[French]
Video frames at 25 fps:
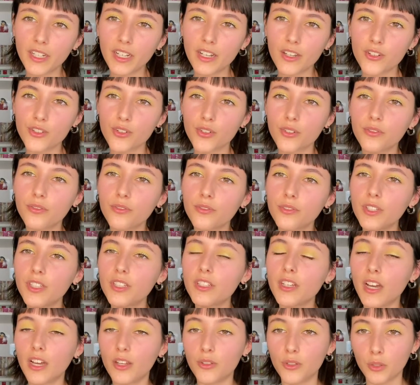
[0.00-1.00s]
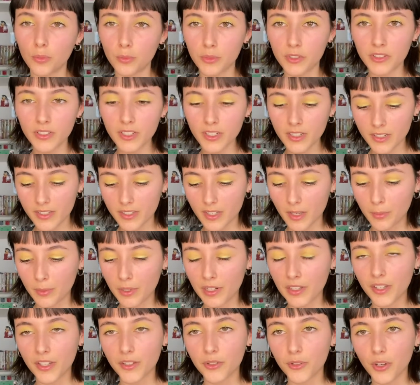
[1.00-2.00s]
la jeune fille adoptée, qui
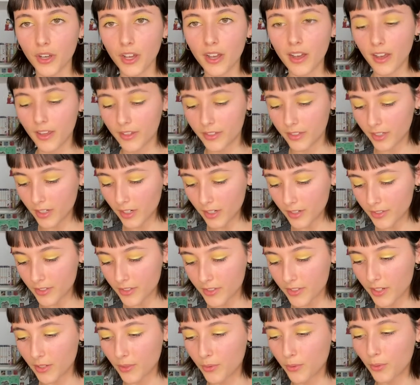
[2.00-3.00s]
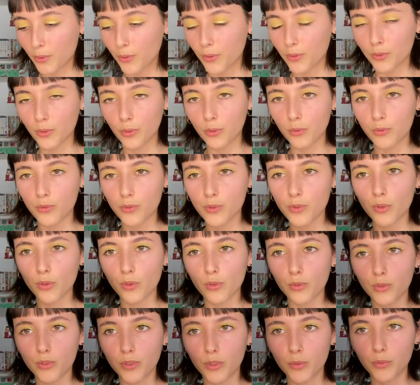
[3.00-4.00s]
s'appelle d'ailleurs Anya, c'est celle qu'on retrouve sur
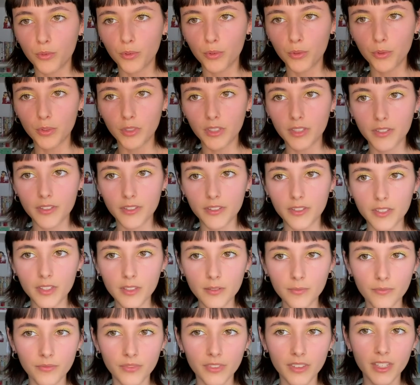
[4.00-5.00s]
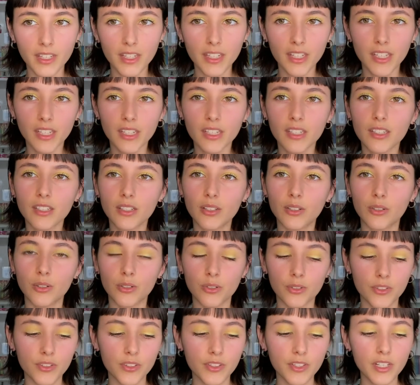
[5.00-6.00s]
le tome 2 ici,
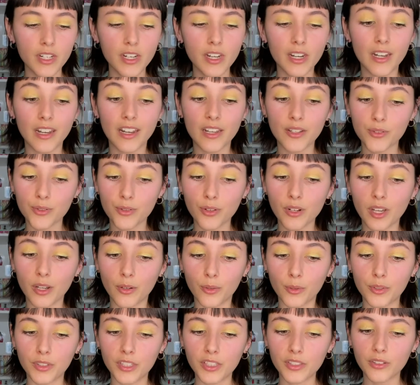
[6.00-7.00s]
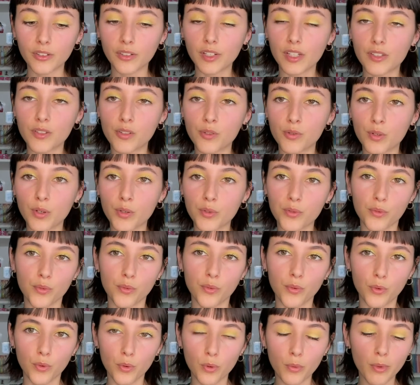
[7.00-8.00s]
euh, c'est la seule à connaître la
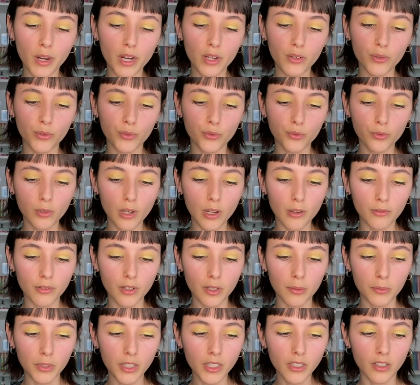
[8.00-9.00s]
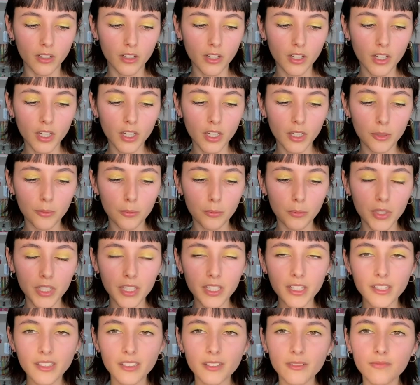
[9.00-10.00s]
situation globale de toute la famille,
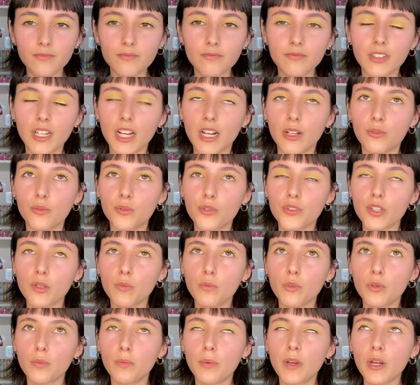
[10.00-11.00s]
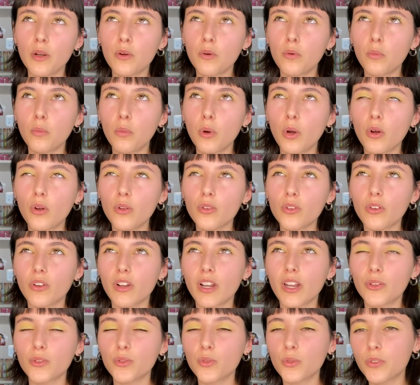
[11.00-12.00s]
mais elle ne semble pas comprendre
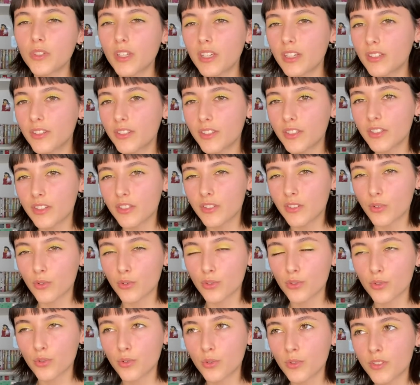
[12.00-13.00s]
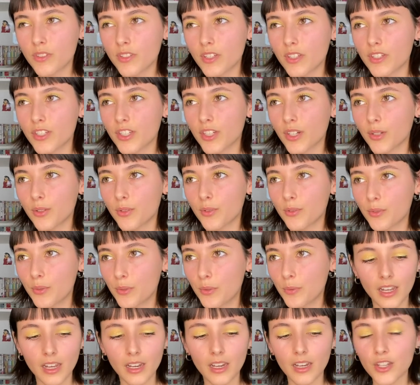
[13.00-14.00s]
la totalité des enjeux, c'est-à-dire
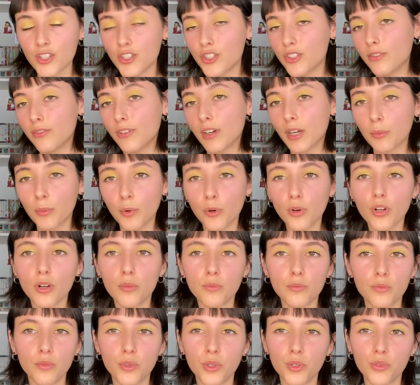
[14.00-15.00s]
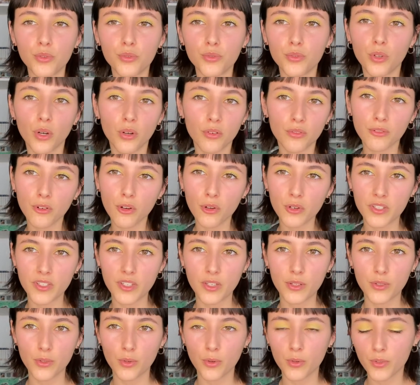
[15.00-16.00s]
qu'elle agit vraiment comme une enfant et
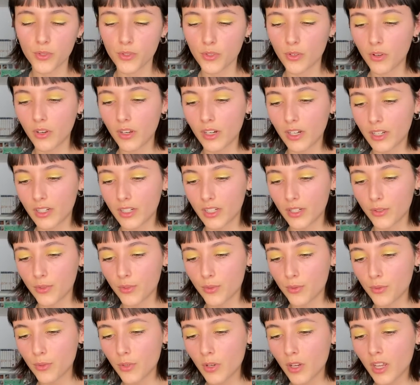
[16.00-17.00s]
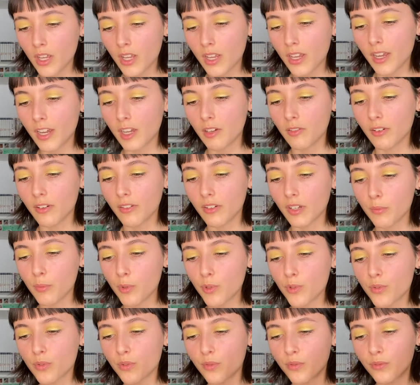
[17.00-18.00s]
ça se ressent à la lecture. Elle va
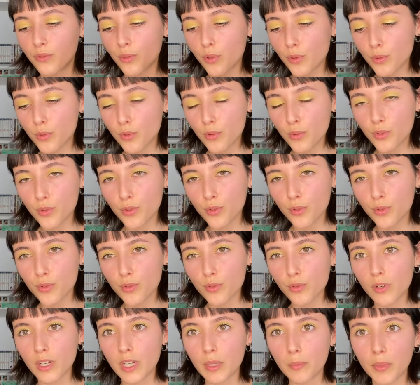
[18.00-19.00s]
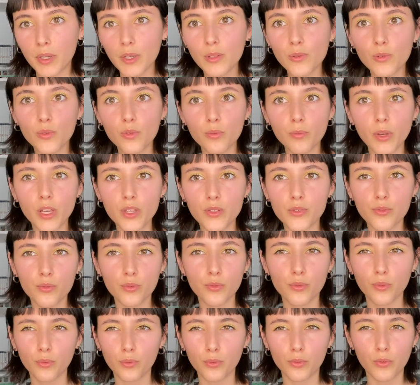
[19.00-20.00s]
vraiment se focus sur les
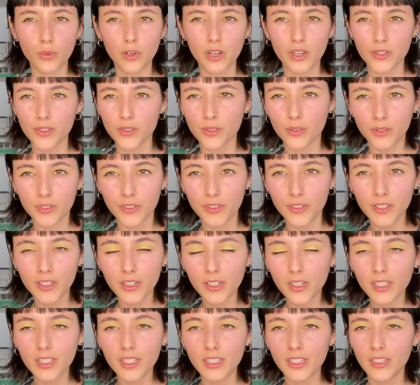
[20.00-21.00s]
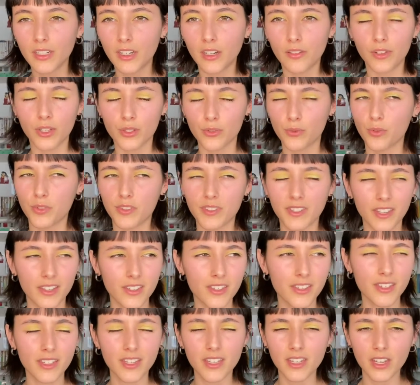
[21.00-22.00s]
préoccupations de l'instant T, elle va se
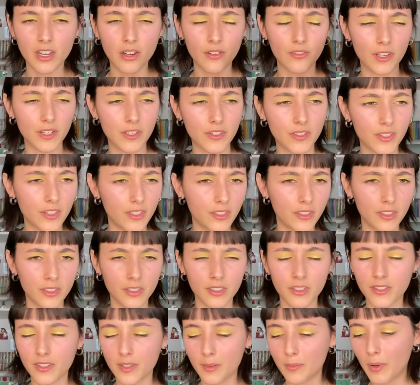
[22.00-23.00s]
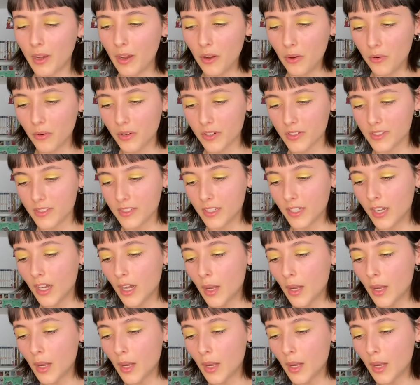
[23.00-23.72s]
stresser, elle va essayer d'aider ses parents, etc